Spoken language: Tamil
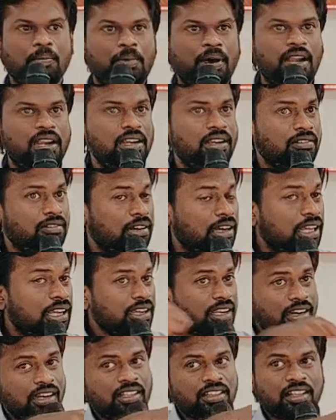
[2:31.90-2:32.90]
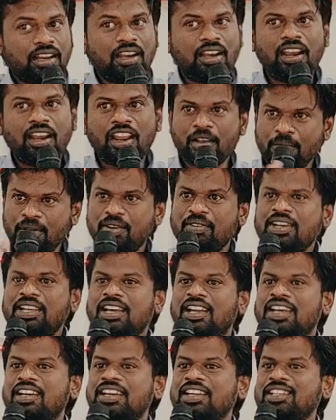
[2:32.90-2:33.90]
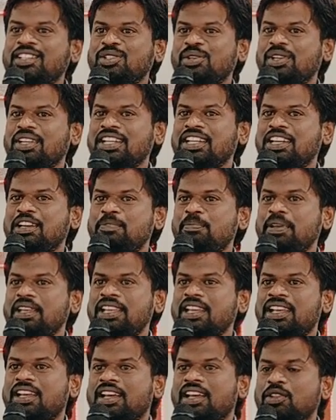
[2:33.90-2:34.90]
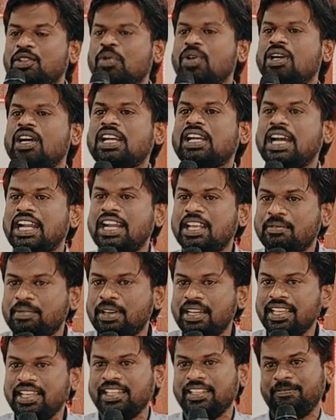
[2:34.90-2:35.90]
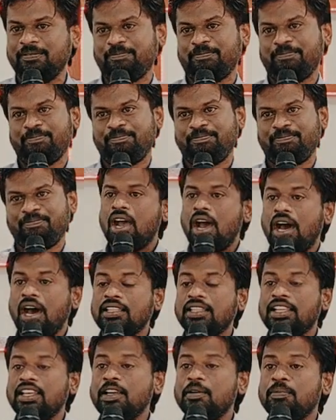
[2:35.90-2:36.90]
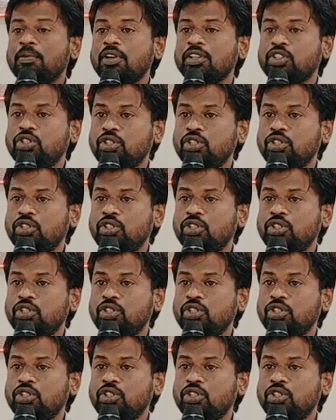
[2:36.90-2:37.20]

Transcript: பல்லு விளக்குனதெல்லாம் அவன் எல்லாருக்கிட்டையும் சொல்லிக்கிட்டு இருப்பீங்க அது உங்கள் கடமை அதே போல்